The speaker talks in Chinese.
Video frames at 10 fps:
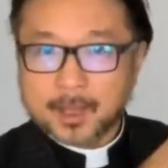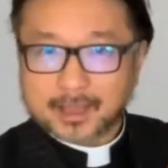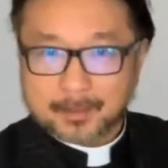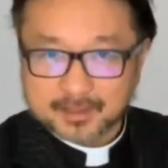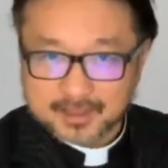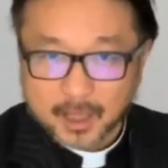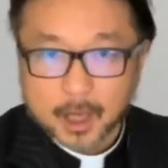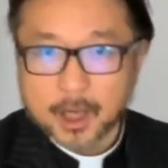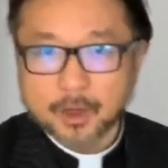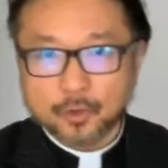他们
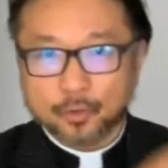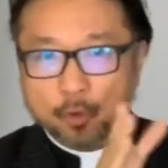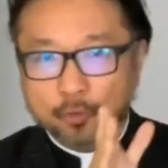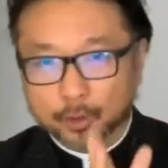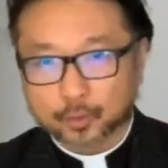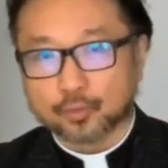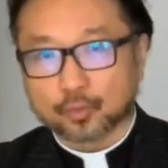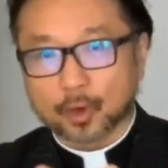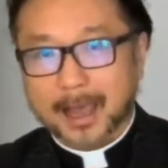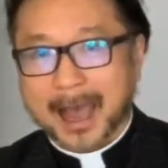成功了渡
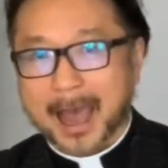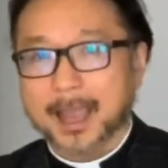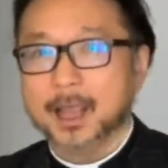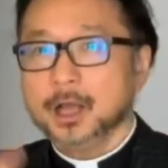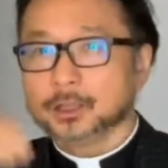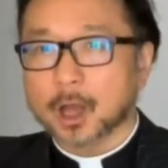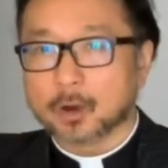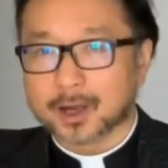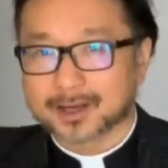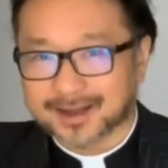过了海，到
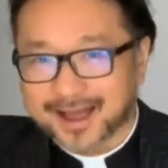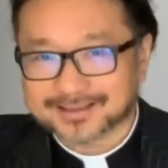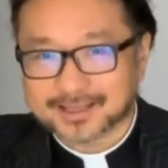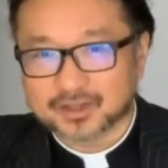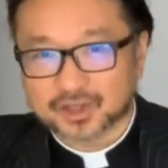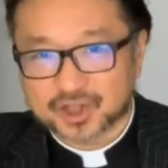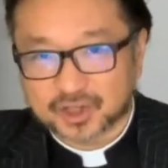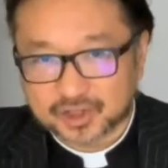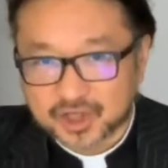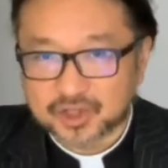了格拉森的这
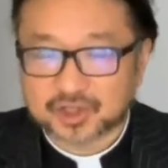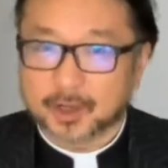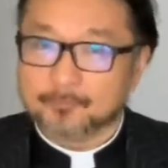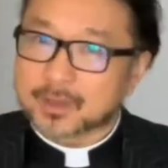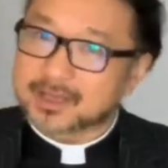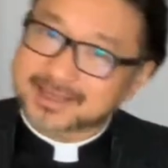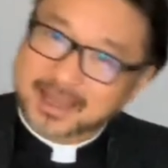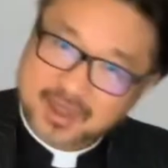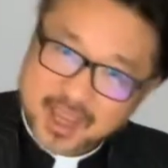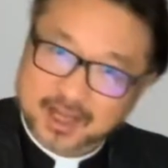个境界，
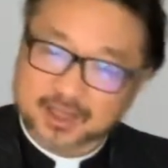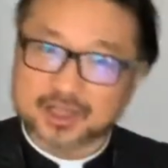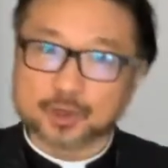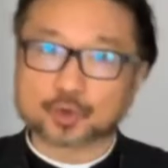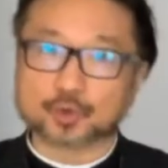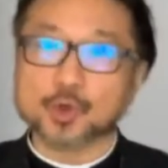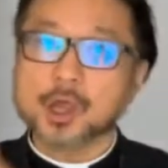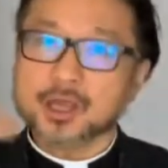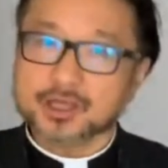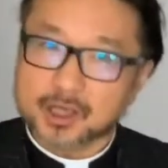在那个地区。
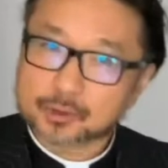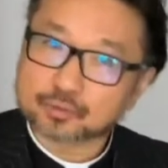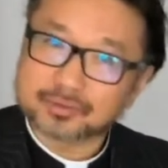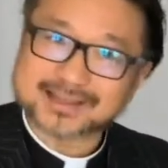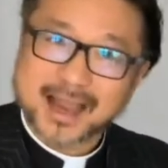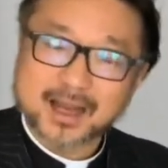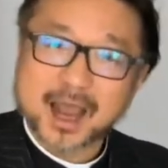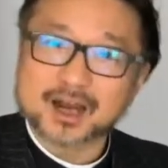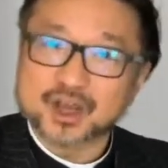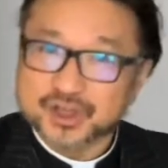耶稣展
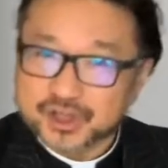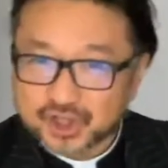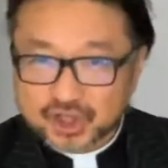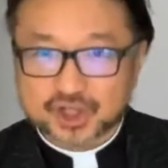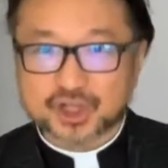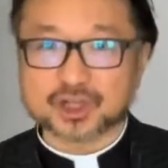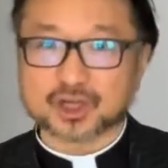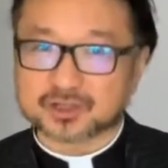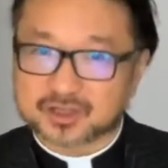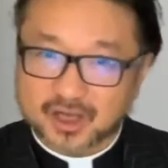开了一系列
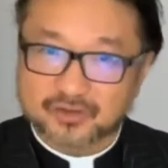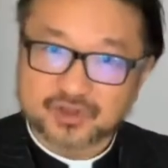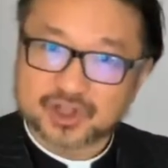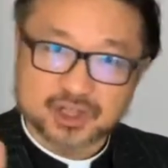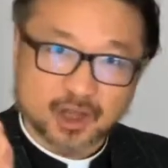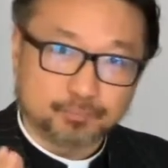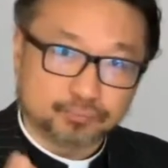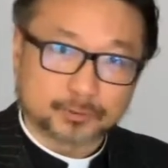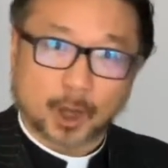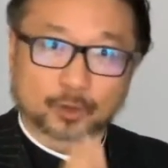的神迹的
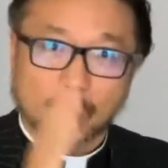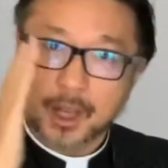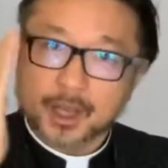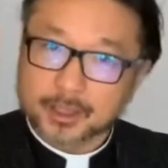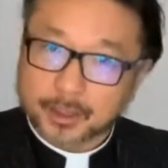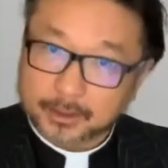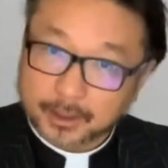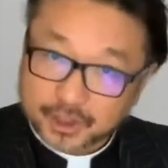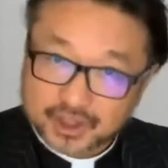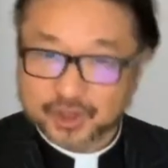布道的，呃，
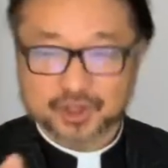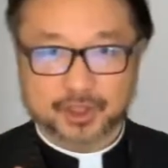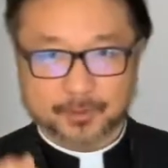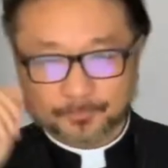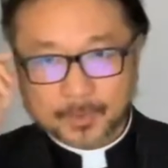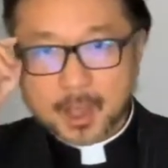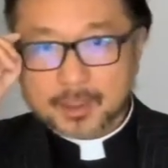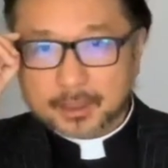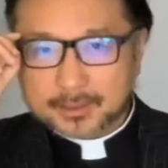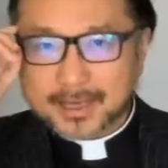那个信息。
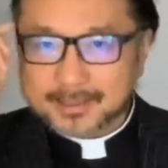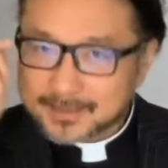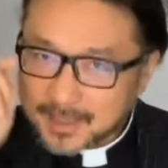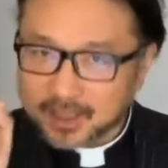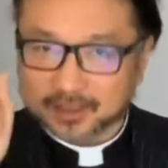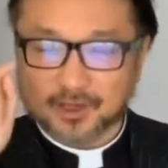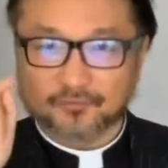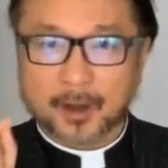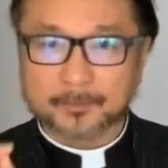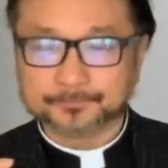那在这个地
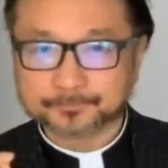方，